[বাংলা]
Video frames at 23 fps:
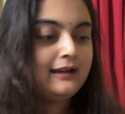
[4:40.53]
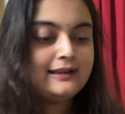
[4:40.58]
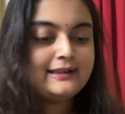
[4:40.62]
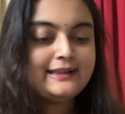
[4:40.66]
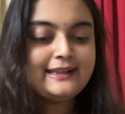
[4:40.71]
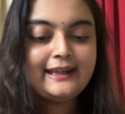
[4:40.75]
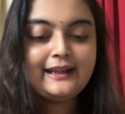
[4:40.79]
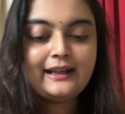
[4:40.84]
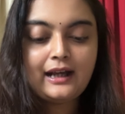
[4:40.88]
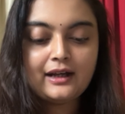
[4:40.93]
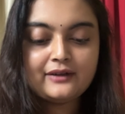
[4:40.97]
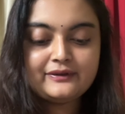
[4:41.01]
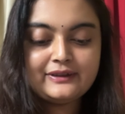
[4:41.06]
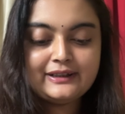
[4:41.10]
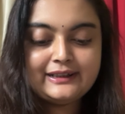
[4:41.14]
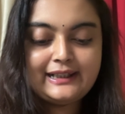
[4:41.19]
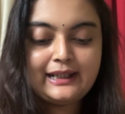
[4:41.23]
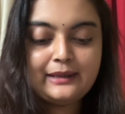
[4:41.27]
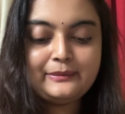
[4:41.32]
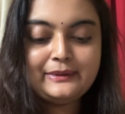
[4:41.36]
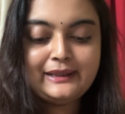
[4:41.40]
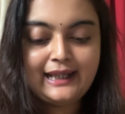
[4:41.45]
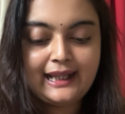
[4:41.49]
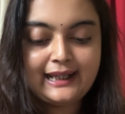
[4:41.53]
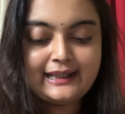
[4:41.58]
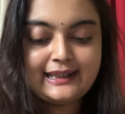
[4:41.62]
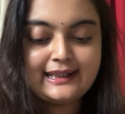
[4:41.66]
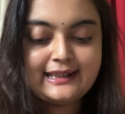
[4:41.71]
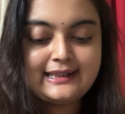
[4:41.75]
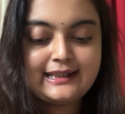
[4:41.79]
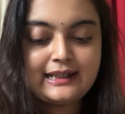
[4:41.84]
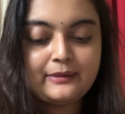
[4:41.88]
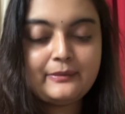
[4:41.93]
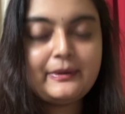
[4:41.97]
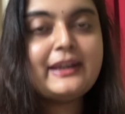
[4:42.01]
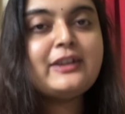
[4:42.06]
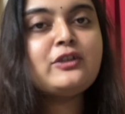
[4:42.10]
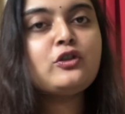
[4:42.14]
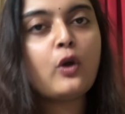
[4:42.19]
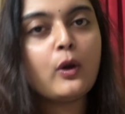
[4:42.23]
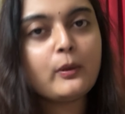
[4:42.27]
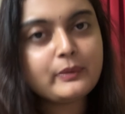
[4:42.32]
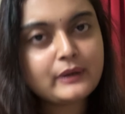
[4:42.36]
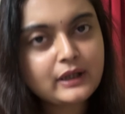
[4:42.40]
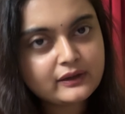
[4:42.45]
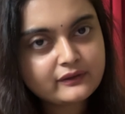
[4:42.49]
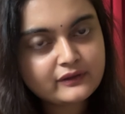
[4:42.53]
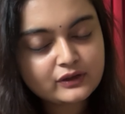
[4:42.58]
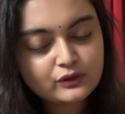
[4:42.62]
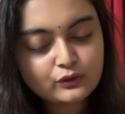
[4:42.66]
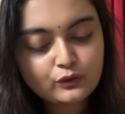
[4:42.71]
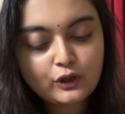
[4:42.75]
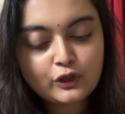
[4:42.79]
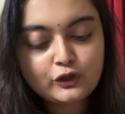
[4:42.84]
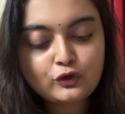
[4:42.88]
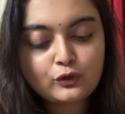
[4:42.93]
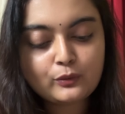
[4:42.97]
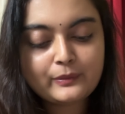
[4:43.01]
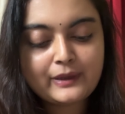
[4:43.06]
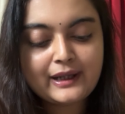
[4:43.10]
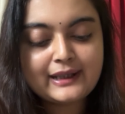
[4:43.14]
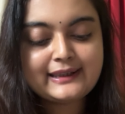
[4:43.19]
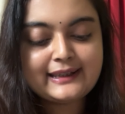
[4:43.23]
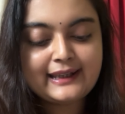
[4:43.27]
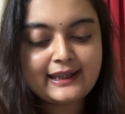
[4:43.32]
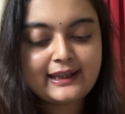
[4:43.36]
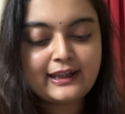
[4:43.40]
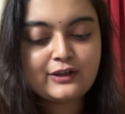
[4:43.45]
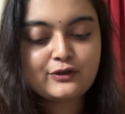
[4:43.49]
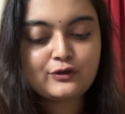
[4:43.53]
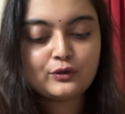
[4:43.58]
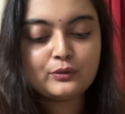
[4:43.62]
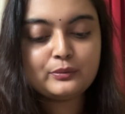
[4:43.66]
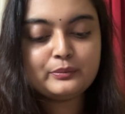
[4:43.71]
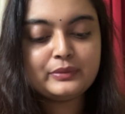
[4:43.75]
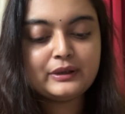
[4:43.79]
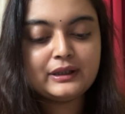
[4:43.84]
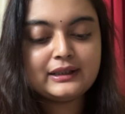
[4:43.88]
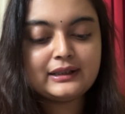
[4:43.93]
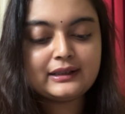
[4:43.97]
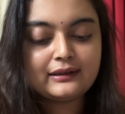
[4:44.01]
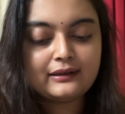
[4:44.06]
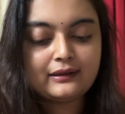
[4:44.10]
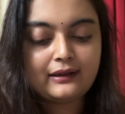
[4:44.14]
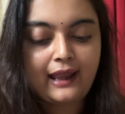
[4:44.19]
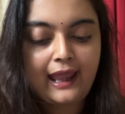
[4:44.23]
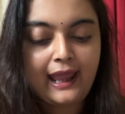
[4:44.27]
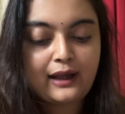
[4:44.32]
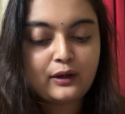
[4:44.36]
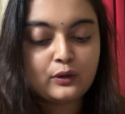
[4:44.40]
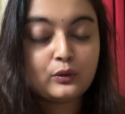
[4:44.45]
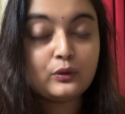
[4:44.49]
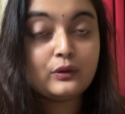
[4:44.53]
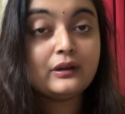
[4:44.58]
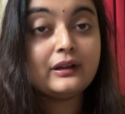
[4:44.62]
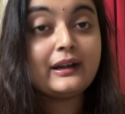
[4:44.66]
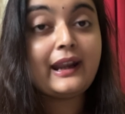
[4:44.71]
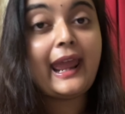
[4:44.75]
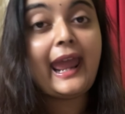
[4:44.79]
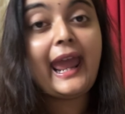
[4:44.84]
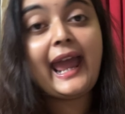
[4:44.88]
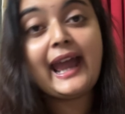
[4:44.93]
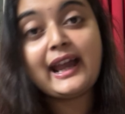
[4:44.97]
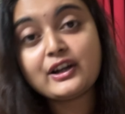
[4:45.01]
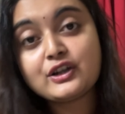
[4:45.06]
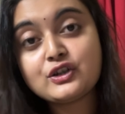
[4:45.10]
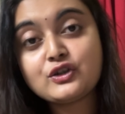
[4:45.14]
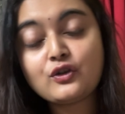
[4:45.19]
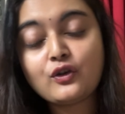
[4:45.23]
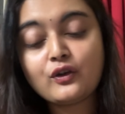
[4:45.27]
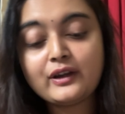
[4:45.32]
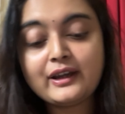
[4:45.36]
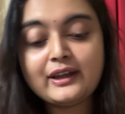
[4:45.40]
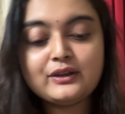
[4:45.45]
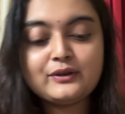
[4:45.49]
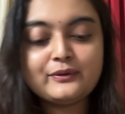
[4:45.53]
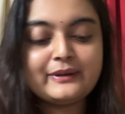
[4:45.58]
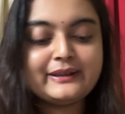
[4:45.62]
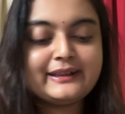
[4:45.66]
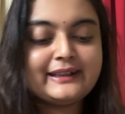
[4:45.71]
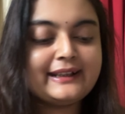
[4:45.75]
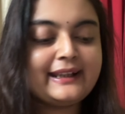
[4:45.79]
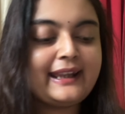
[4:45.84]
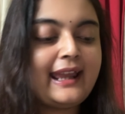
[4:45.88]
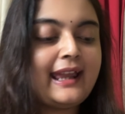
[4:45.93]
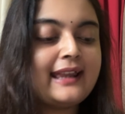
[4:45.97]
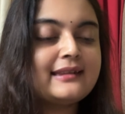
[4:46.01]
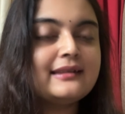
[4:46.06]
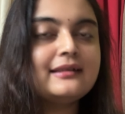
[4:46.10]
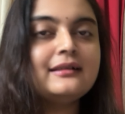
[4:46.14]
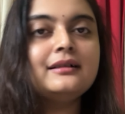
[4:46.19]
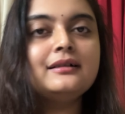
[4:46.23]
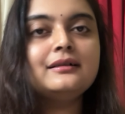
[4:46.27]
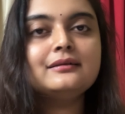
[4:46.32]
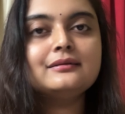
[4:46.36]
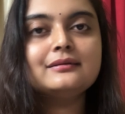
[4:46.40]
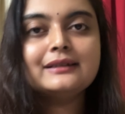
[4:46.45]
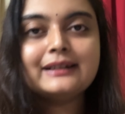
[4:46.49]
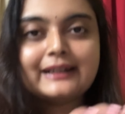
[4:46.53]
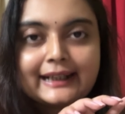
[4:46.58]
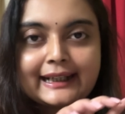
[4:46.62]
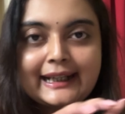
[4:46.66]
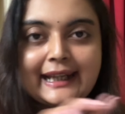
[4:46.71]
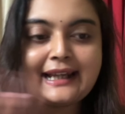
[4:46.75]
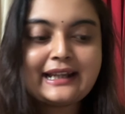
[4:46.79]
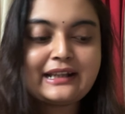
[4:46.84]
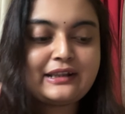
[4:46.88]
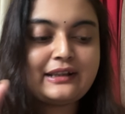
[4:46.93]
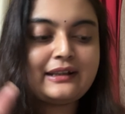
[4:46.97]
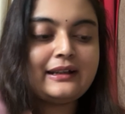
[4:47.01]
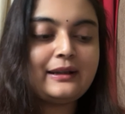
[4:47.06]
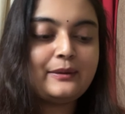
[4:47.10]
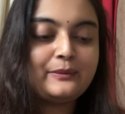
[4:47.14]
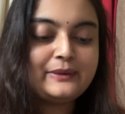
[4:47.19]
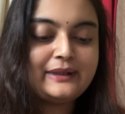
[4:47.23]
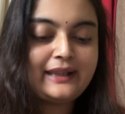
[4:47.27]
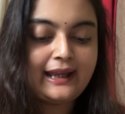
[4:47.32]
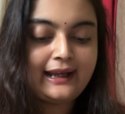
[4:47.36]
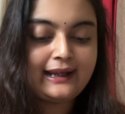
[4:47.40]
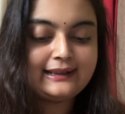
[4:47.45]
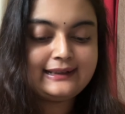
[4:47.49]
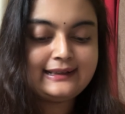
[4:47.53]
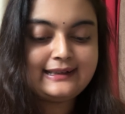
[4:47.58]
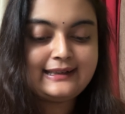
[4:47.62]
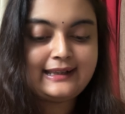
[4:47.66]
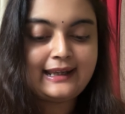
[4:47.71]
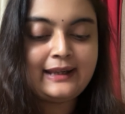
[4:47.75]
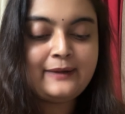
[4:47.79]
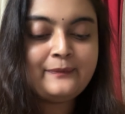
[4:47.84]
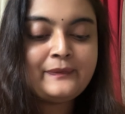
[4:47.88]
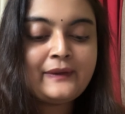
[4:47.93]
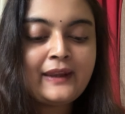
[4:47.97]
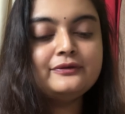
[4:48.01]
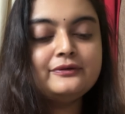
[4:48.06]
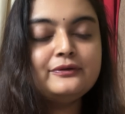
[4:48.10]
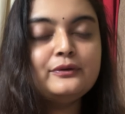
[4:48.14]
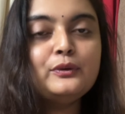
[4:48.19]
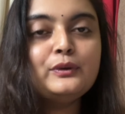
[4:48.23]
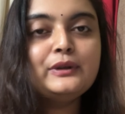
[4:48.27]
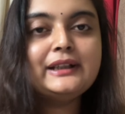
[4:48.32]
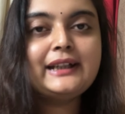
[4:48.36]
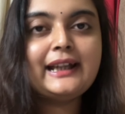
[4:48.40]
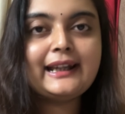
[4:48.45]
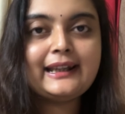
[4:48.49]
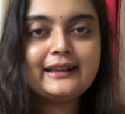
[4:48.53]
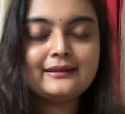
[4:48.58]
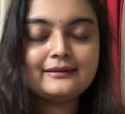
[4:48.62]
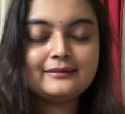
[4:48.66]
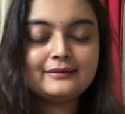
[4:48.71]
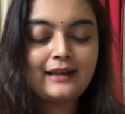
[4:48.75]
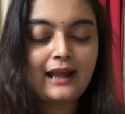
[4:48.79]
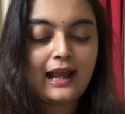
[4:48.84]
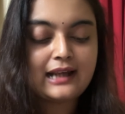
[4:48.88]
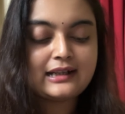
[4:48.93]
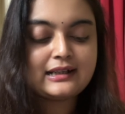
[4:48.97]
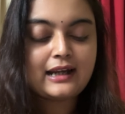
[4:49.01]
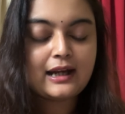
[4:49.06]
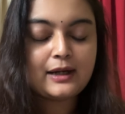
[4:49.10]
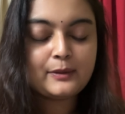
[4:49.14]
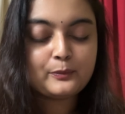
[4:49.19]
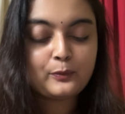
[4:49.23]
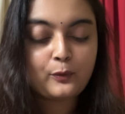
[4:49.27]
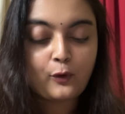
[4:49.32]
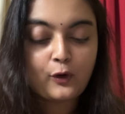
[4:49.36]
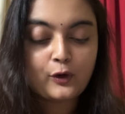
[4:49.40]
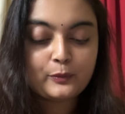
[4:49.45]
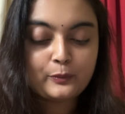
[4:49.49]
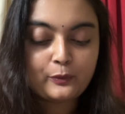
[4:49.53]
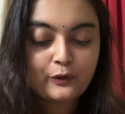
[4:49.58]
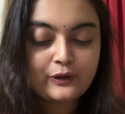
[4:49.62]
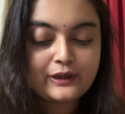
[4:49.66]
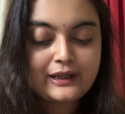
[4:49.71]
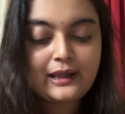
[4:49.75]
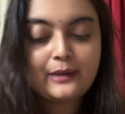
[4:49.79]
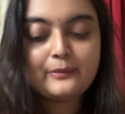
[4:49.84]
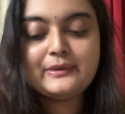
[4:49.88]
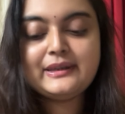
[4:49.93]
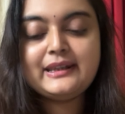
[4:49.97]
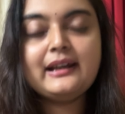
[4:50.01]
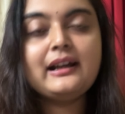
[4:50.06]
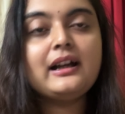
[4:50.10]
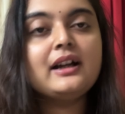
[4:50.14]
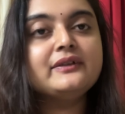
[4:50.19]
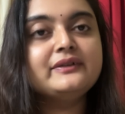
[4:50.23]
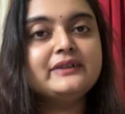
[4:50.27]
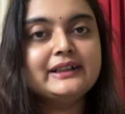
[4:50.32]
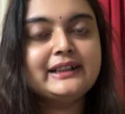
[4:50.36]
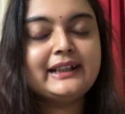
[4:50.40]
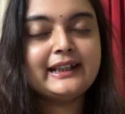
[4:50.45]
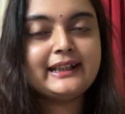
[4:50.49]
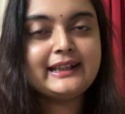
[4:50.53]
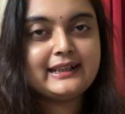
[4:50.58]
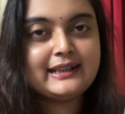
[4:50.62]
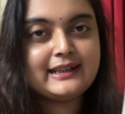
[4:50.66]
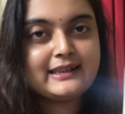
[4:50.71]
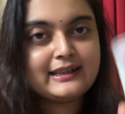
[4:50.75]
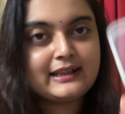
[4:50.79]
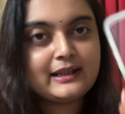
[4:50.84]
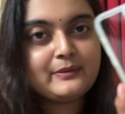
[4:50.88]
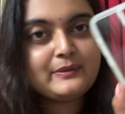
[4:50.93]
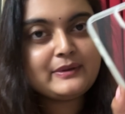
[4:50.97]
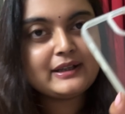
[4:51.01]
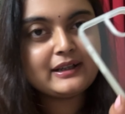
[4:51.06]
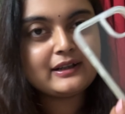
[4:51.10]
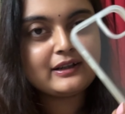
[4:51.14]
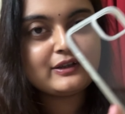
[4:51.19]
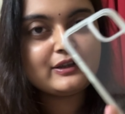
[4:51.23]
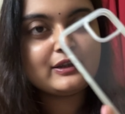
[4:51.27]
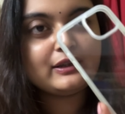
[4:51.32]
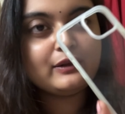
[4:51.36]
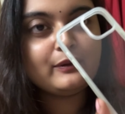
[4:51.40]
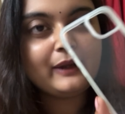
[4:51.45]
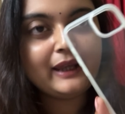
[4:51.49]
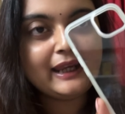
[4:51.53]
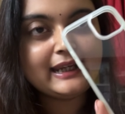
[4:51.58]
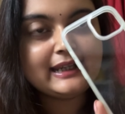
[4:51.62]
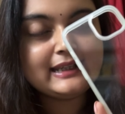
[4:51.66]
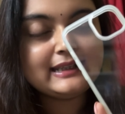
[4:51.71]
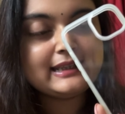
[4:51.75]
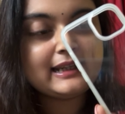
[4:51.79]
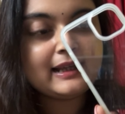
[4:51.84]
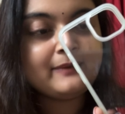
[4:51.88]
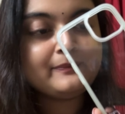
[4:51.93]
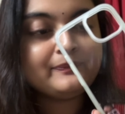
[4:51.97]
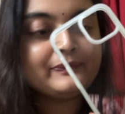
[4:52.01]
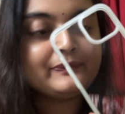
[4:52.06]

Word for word: যে কাভারটা আমি লাগিয়েছিলাম এই সব কাভারগুলোই তোমরা দেখেছো বাট এখন একসঙ্গে তোমাদেরকে অ্যাজ আ কালেকশন আমি দেখাতে চাই ফোনটা আসার পর পরই আমি যে কাভারটা কিনেছিলাম সেটা ছিল এইটা